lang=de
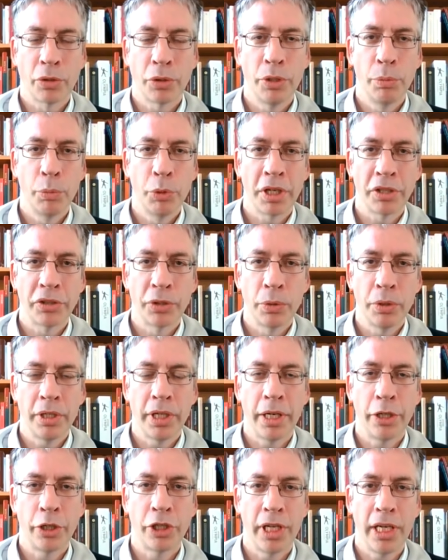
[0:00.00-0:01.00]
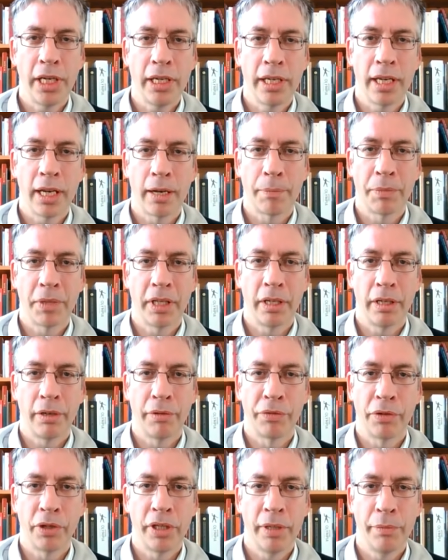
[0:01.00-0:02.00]
Solche Mutationen entstehen ja äh,
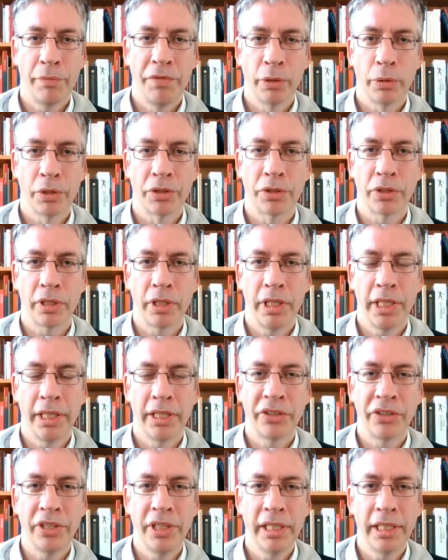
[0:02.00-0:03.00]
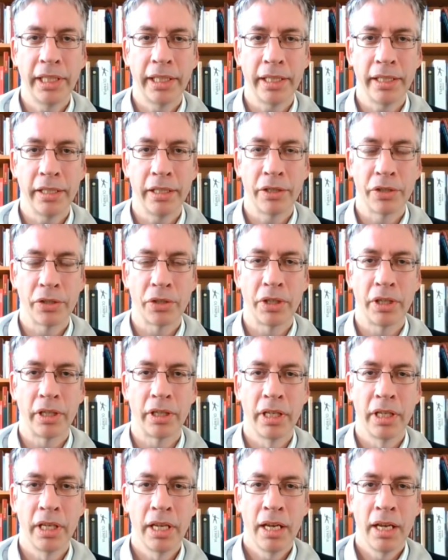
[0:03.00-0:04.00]
von dem Virus nicht zielgerichtet,
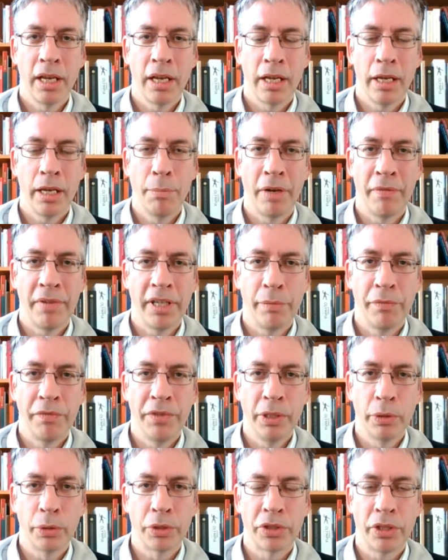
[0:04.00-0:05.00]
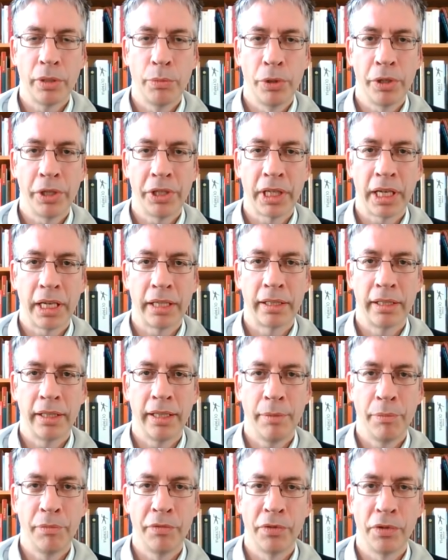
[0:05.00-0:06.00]
sondern immer wenn dem Virus die Möglichkeit
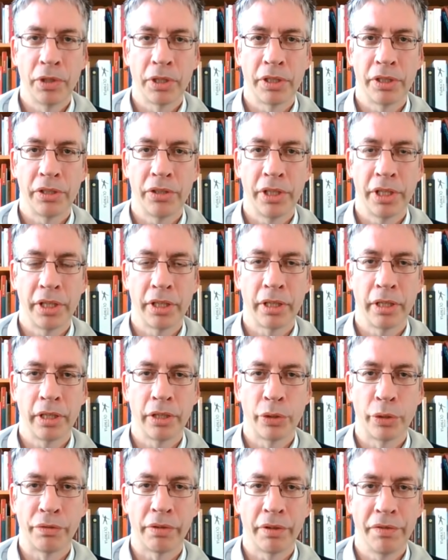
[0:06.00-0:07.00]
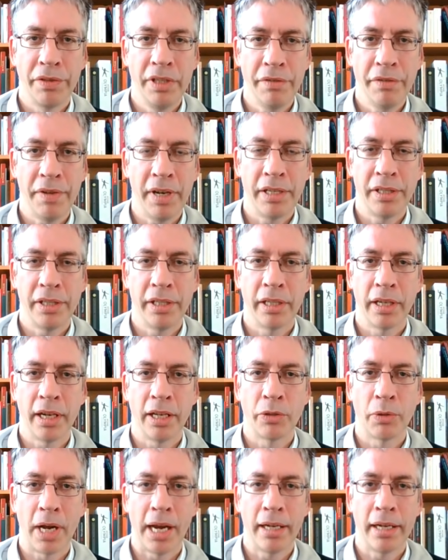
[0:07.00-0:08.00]
gegeben wird, sich zu vervielfältigen,
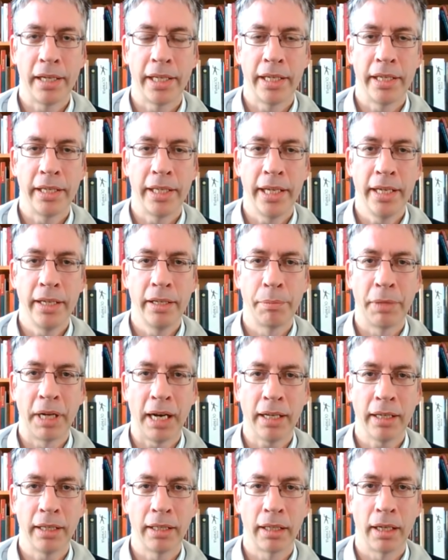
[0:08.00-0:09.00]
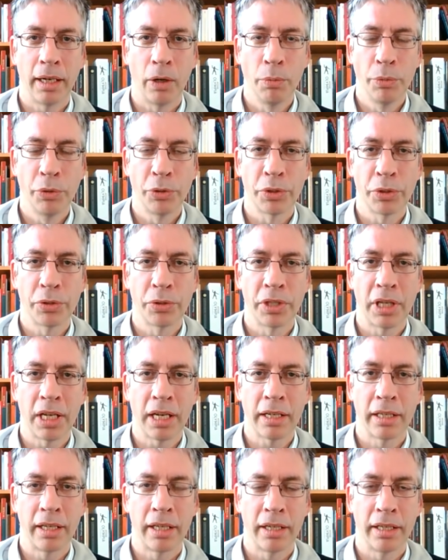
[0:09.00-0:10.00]
also eigentlich in jedem Rachenraum
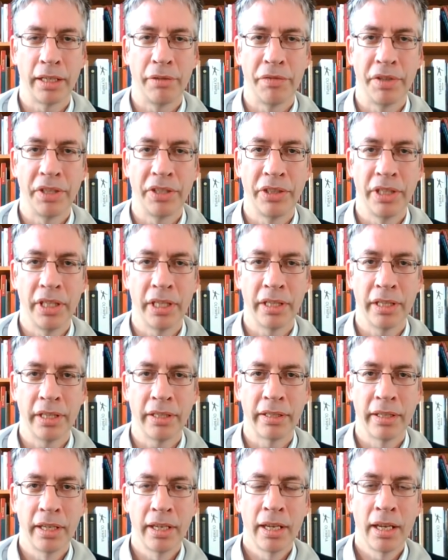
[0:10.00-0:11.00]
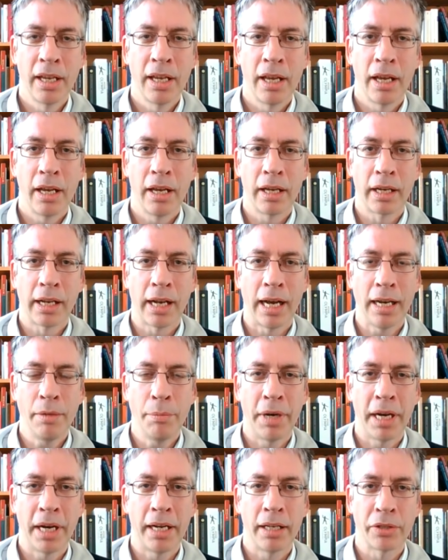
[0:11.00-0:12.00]
sozusagen, der infiziert ist, äh,
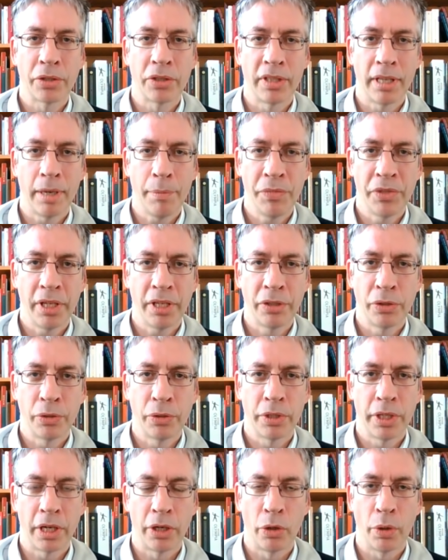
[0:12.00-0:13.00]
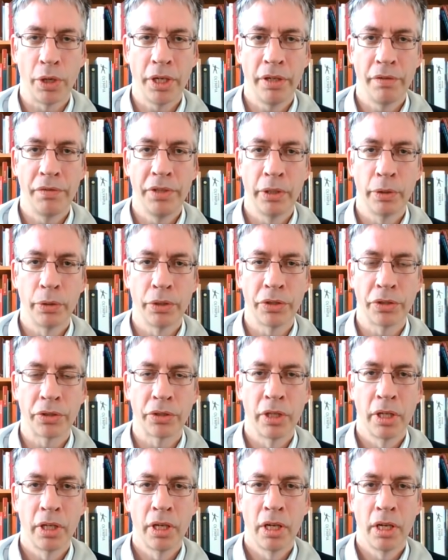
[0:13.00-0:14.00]
kann bei der Zusammensetzung der neuen
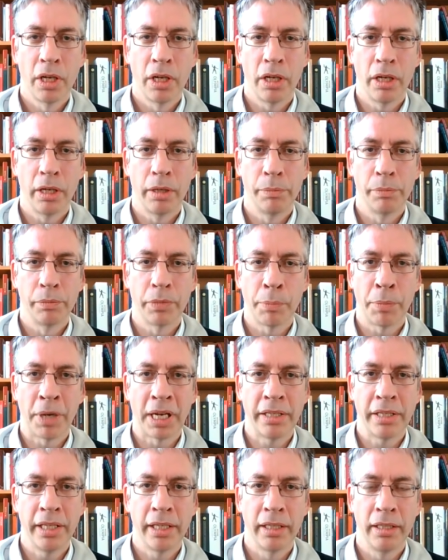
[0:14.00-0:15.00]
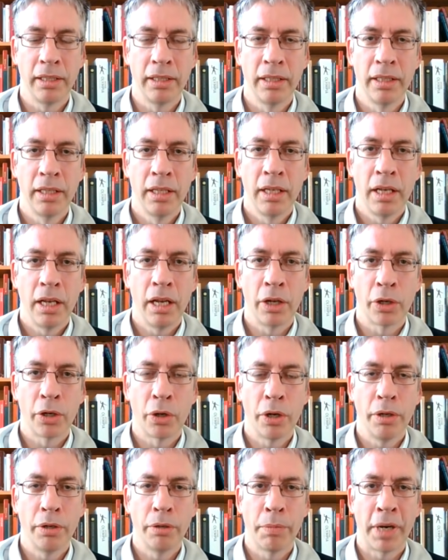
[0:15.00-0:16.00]
Viruspartikel äh,
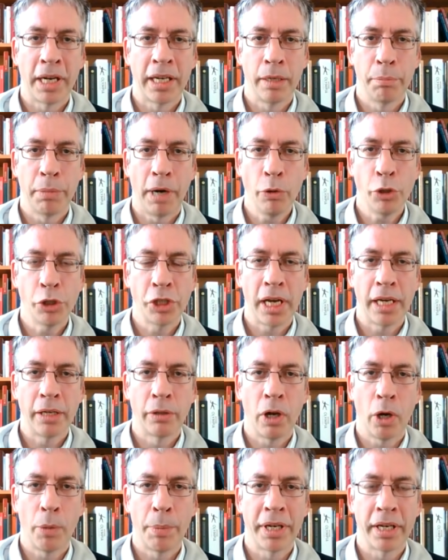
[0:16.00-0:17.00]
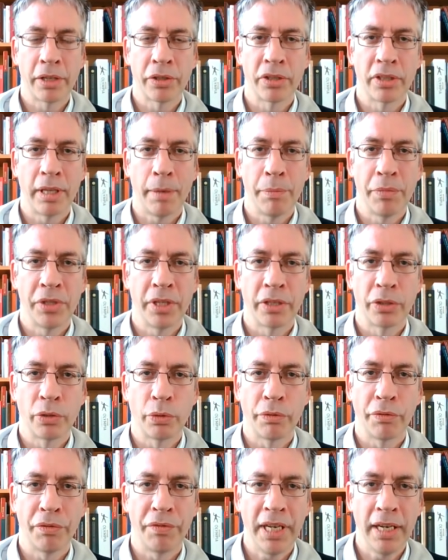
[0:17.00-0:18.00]
können bei den Bausteinen und auch bei der
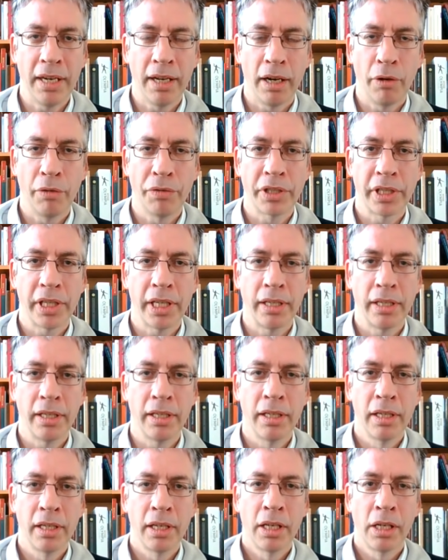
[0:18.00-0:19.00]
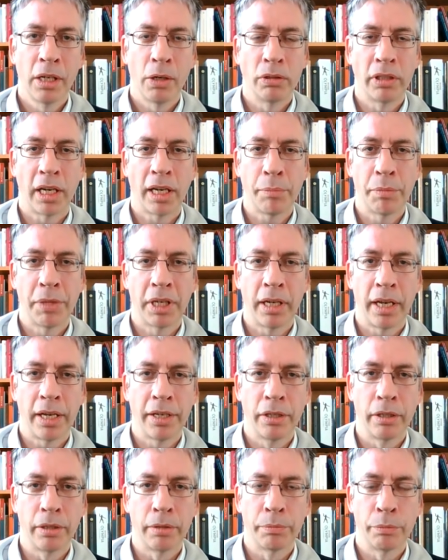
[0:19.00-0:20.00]
Zusammensetzung Fehler auftreten. Und dann hat man
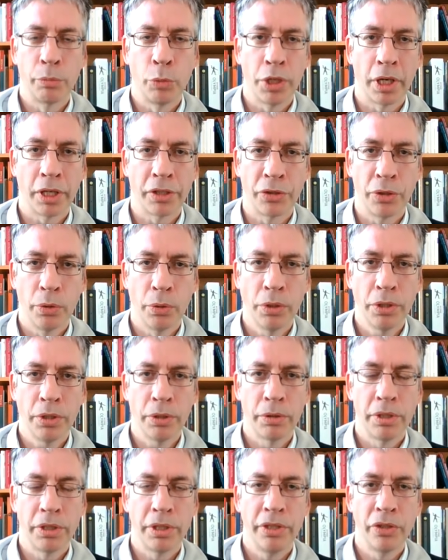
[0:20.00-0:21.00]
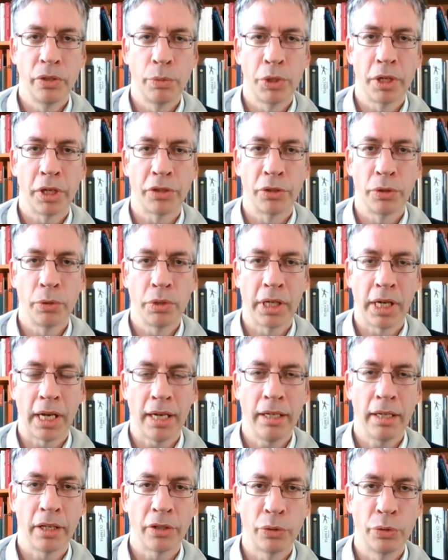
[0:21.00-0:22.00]
eine Mutation und diese Mutation
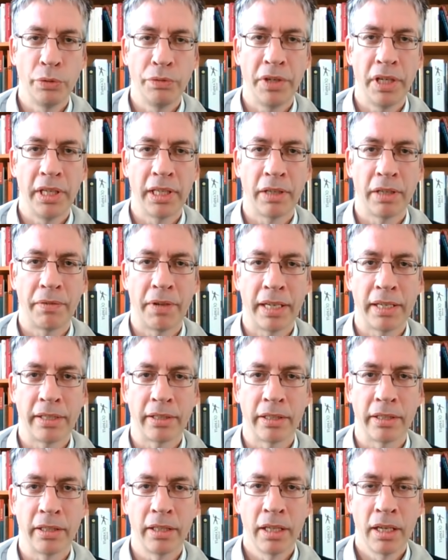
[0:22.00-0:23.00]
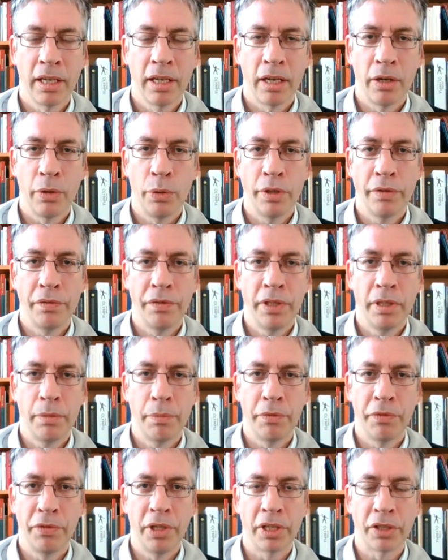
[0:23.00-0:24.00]
kann dann zufälligerweise
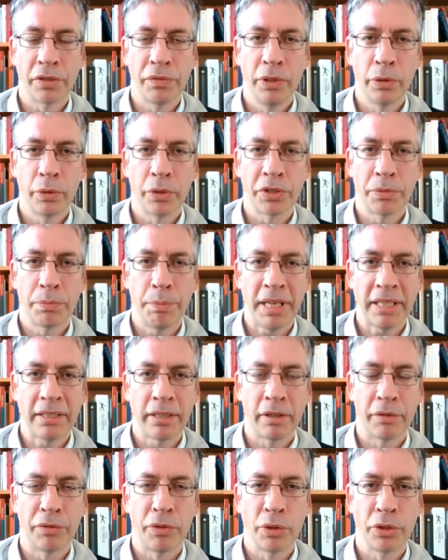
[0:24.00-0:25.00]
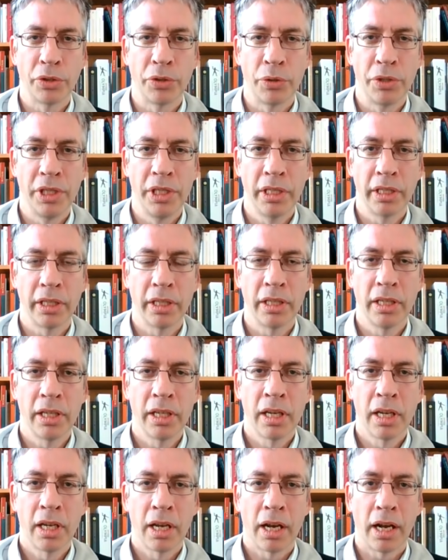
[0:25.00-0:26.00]
irgendwie für das Virus besser funktionieren.
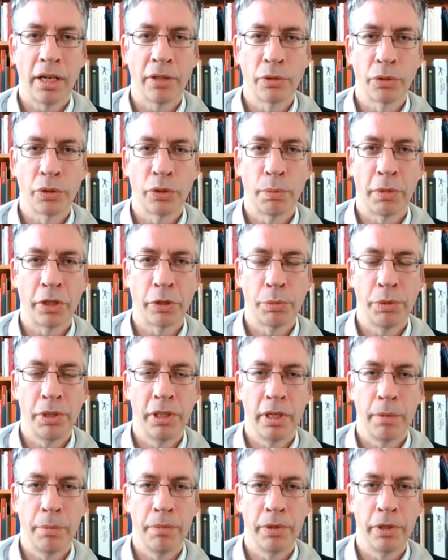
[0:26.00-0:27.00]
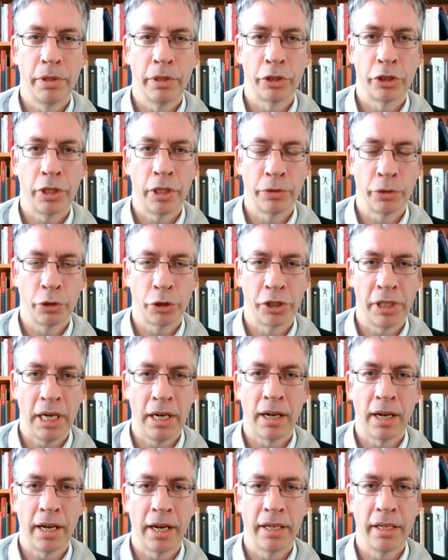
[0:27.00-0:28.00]
Also zum Beispiel eine, eine, also
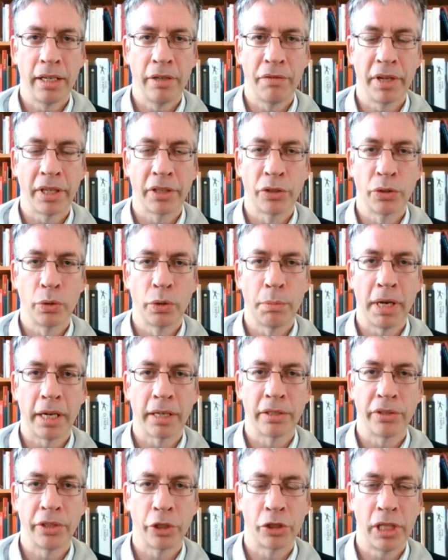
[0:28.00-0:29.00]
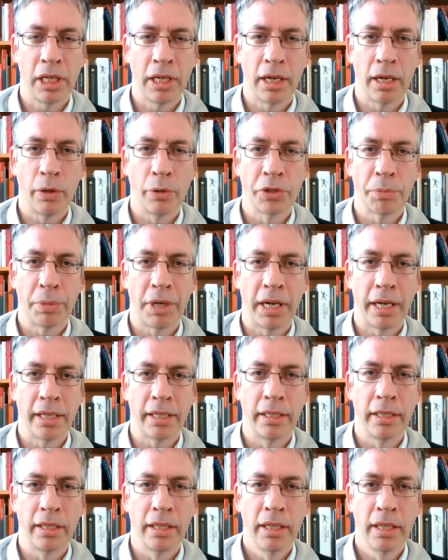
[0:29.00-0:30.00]
schneller eine Infektion machen, sich schneller
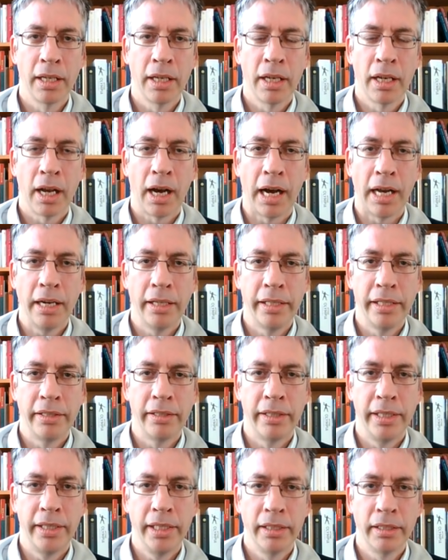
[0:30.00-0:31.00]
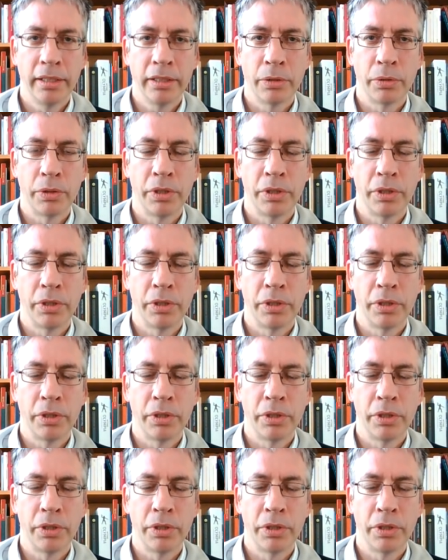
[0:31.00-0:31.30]
ausbreiten, alle diese Dinge.